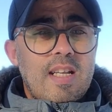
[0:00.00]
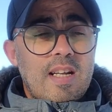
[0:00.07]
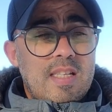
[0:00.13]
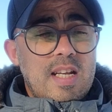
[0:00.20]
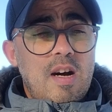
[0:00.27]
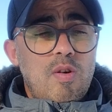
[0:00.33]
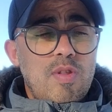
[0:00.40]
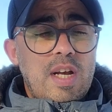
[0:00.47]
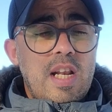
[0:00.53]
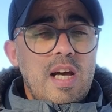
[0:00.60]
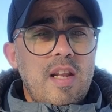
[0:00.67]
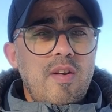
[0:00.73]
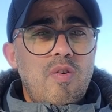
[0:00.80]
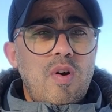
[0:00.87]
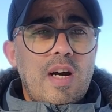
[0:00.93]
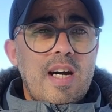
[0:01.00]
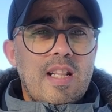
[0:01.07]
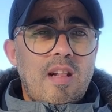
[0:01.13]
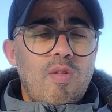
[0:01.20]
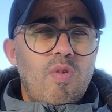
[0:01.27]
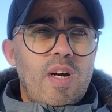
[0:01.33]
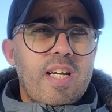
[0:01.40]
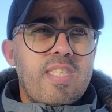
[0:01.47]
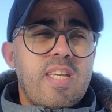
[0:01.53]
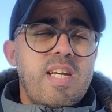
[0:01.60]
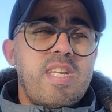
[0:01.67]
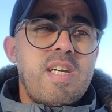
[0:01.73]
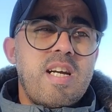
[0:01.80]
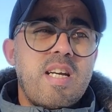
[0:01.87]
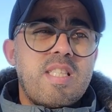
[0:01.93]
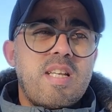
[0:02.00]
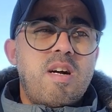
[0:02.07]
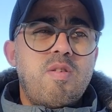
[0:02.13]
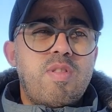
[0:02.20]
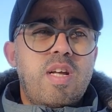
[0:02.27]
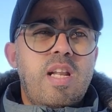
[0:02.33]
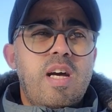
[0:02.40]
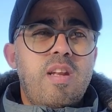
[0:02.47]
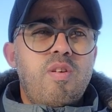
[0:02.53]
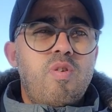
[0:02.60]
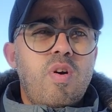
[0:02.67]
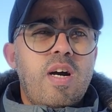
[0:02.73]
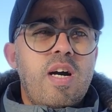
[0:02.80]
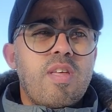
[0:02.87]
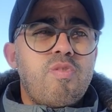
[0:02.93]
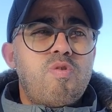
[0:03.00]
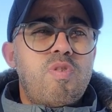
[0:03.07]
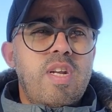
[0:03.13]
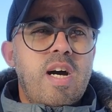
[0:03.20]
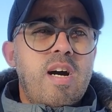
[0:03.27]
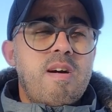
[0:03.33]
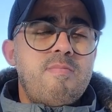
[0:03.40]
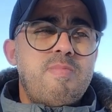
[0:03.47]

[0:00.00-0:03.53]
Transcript: تاخذ عليها النقاط اللغه الثانيه كتاخذ عليها النقاط وهنا